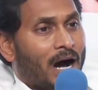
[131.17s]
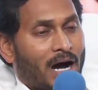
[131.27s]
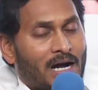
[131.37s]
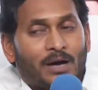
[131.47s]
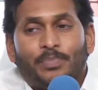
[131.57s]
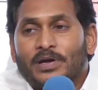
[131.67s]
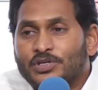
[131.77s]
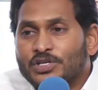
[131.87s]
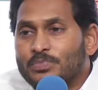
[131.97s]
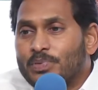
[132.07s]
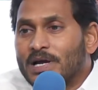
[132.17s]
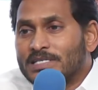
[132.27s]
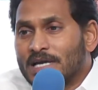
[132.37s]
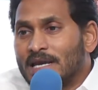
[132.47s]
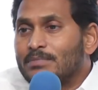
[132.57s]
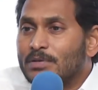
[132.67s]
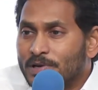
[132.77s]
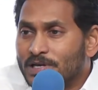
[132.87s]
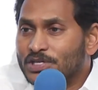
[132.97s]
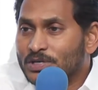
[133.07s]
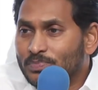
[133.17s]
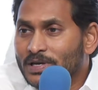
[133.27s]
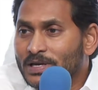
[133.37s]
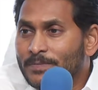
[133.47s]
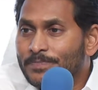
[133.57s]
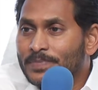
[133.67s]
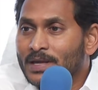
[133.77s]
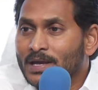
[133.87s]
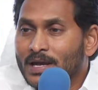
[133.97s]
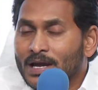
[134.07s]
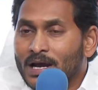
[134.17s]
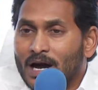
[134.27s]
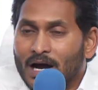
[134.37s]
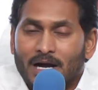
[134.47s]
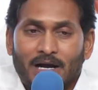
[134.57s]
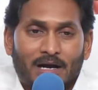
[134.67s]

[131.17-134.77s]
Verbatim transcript: ఆ అక్క పేరు చెప్పి ఆ చెల్లెమ్మ పేరు చెప్పి అక్క